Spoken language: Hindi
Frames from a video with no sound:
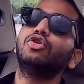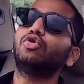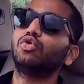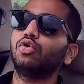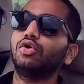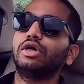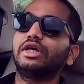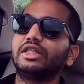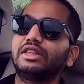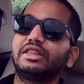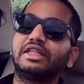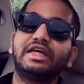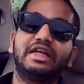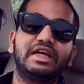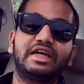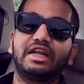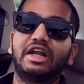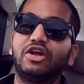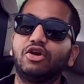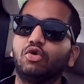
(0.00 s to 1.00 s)
तो इतनी
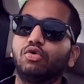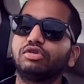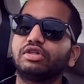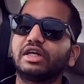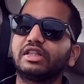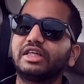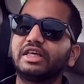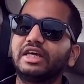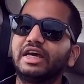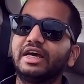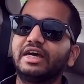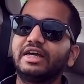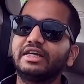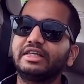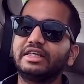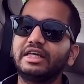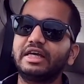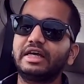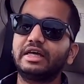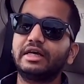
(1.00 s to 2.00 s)
रिक्लाइन हो जाती है
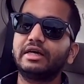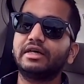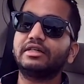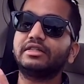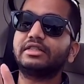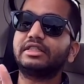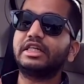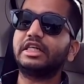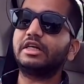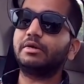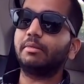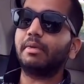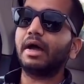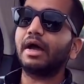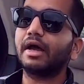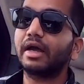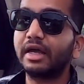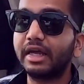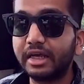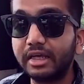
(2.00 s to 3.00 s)
ये सीट
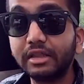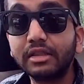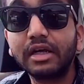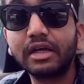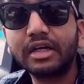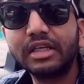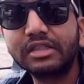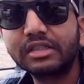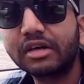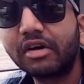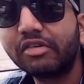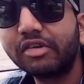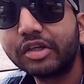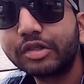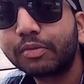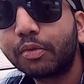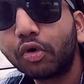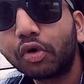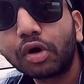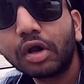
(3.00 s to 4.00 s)
बैक इन द डिस्कवरी
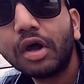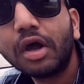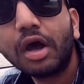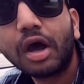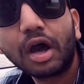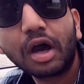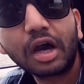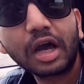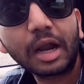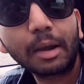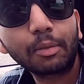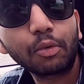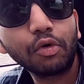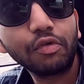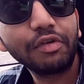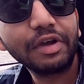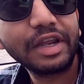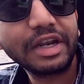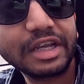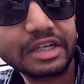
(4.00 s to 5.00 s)
स्पोर्ट अगर
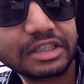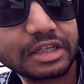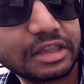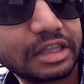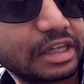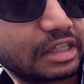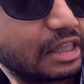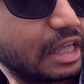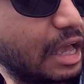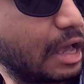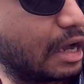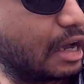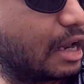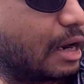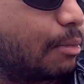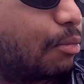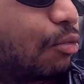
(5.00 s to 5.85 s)
आपको वेरिएशन देखना है अगर